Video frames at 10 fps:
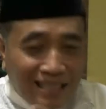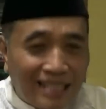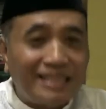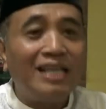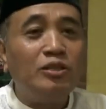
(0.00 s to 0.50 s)

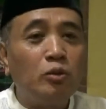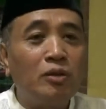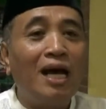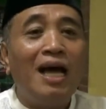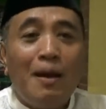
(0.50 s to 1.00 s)
desa
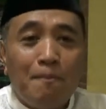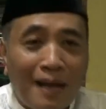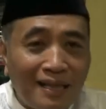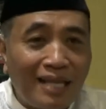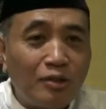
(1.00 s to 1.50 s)
juga
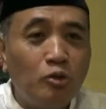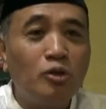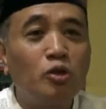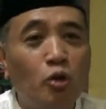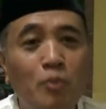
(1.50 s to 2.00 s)
Baltatun,
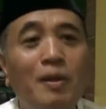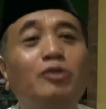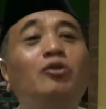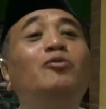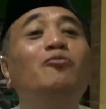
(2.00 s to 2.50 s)

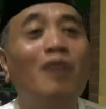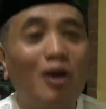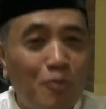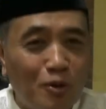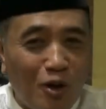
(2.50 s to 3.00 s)
Koibatun,
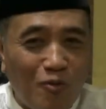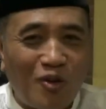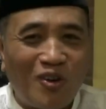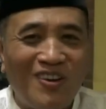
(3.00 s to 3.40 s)
Barubun Kopo.